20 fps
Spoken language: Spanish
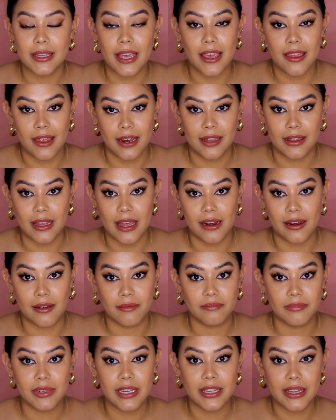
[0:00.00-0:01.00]
que hidratar,
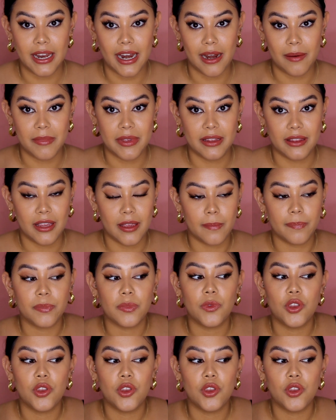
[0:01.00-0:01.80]
literalmente.